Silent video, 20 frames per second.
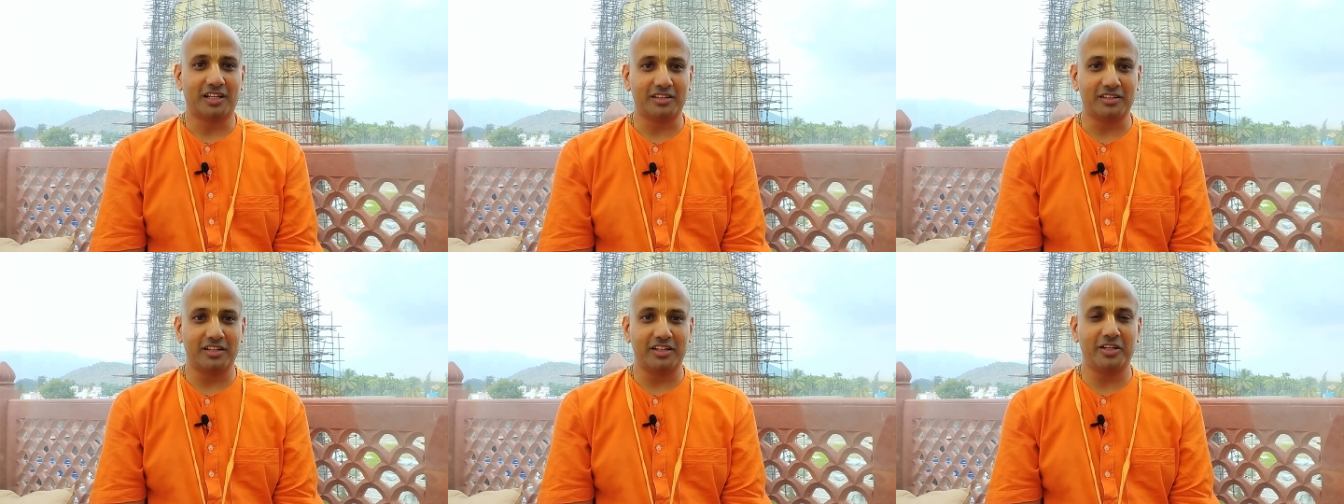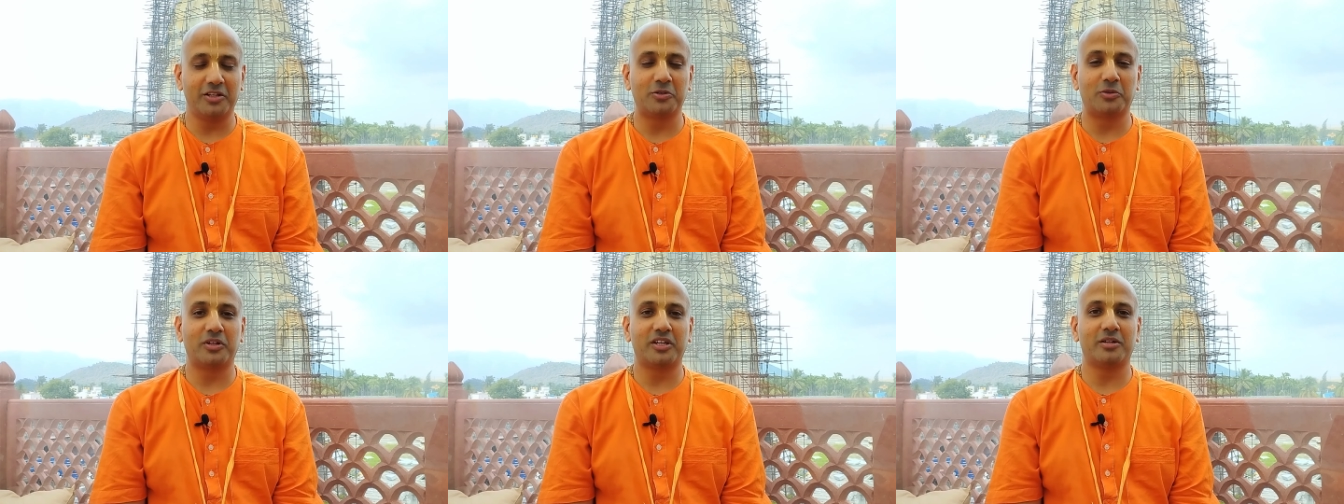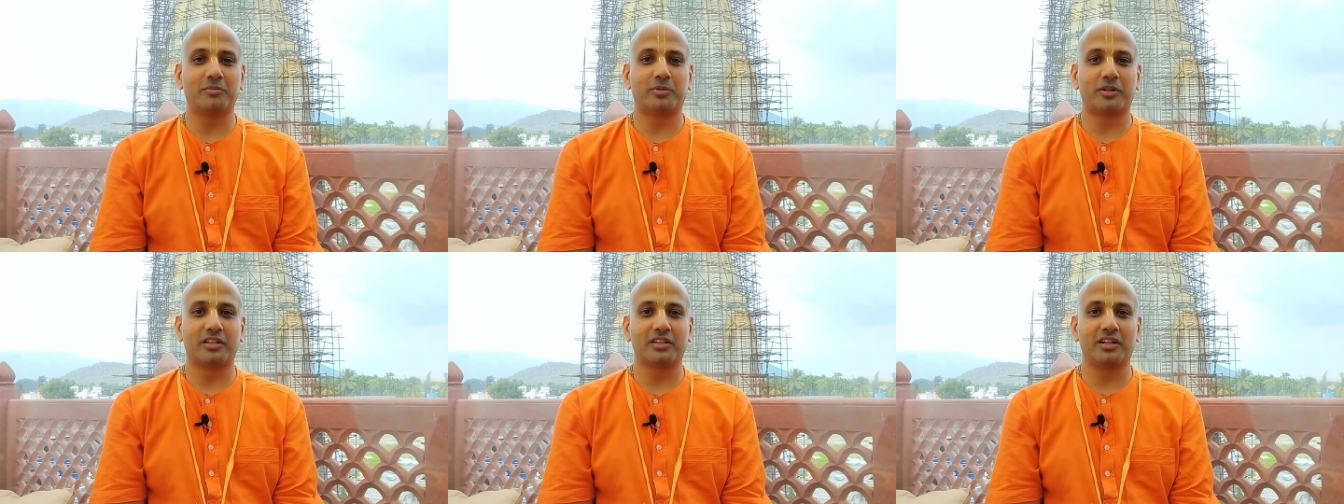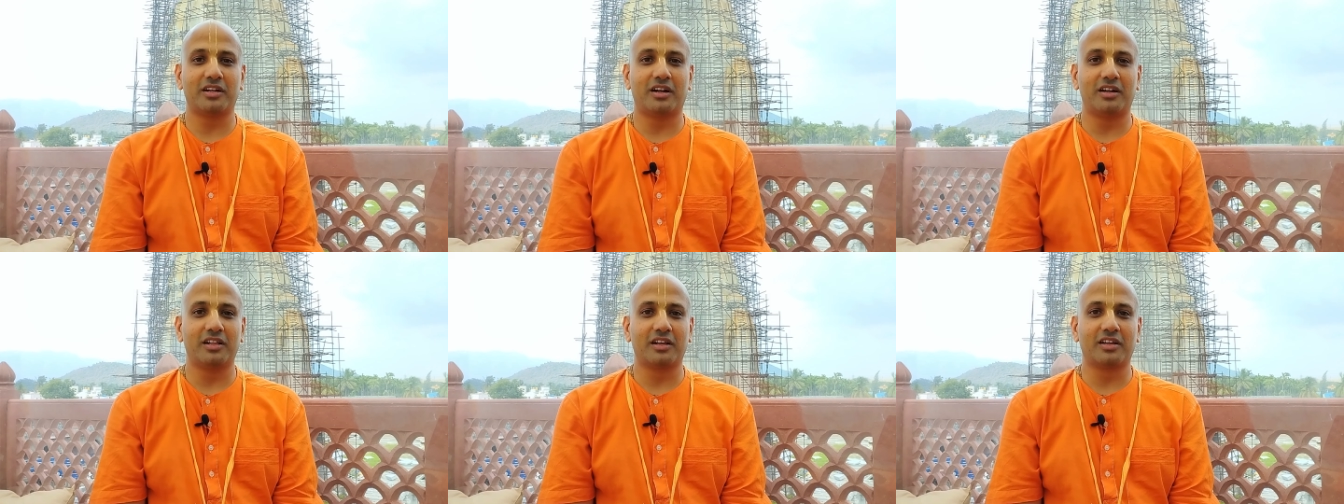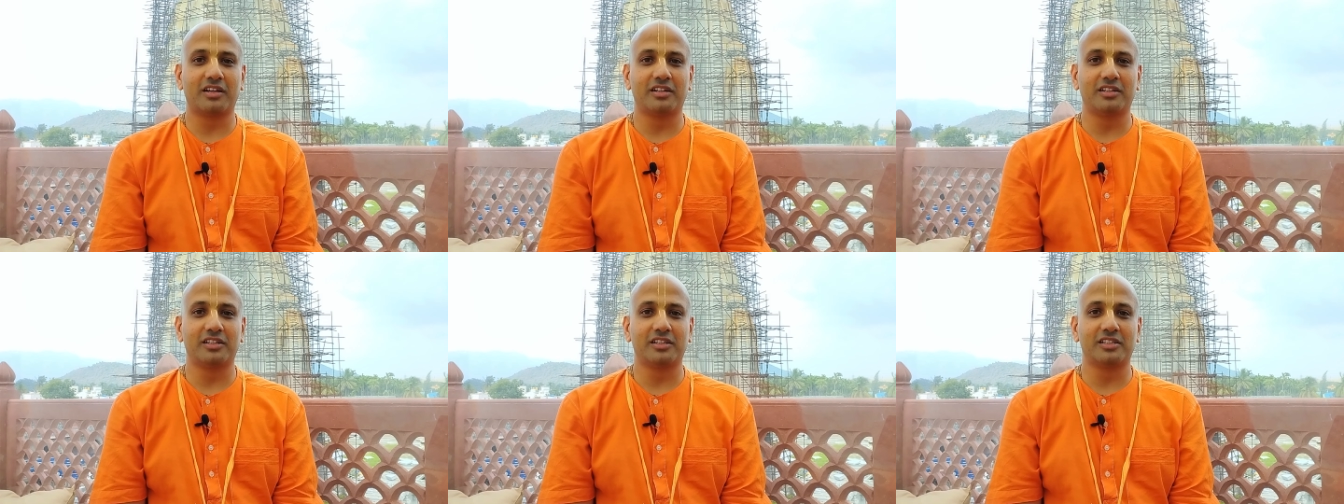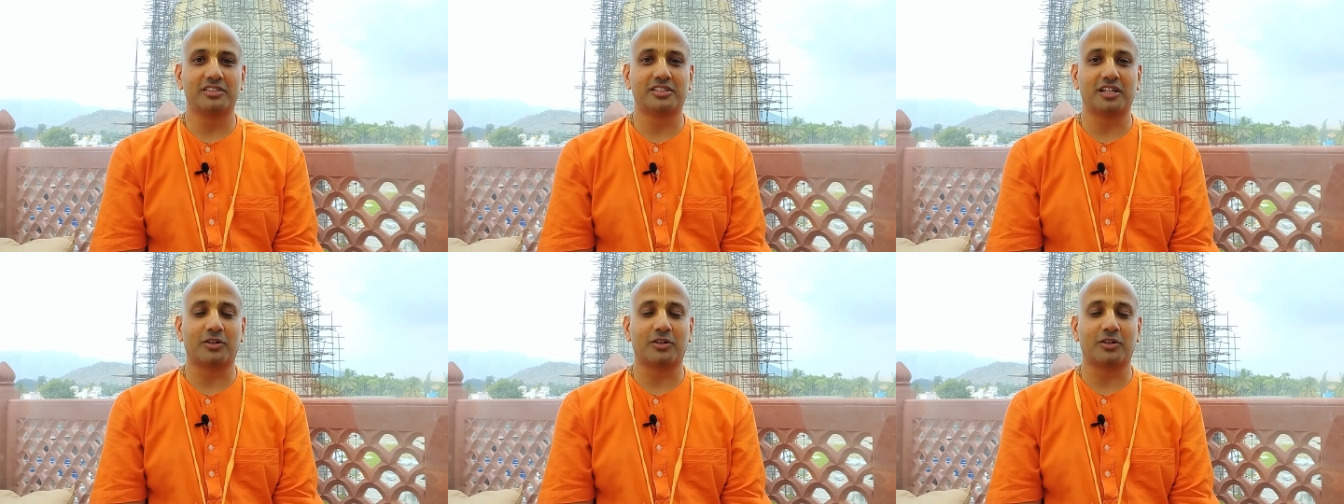தந்தையினுடைய பிறந்த நாளுக்கு